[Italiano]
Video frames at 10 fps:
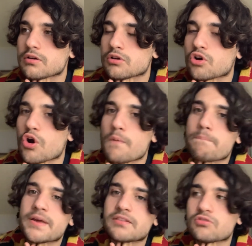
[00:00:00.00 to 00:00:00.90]

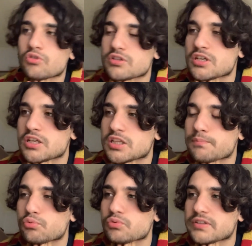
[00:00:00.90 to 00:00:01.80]
Colpetto di, di
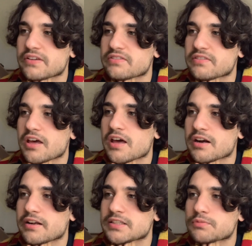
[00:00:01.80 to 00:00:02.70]
punta
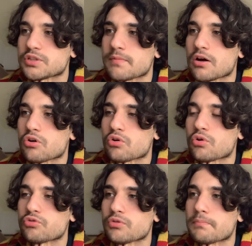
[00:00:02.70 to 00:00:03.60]
esterna, tipo di
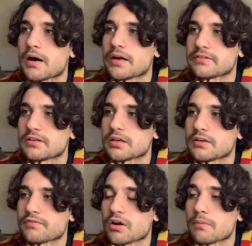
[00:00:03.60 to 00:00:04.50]
Mancoso, e
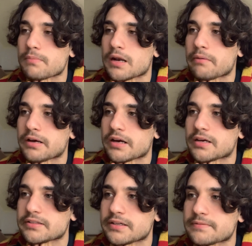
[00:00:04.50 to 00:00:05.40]
Bardi fa una bella
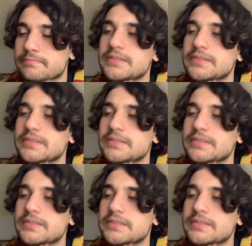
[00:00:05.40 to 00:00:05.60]
parata.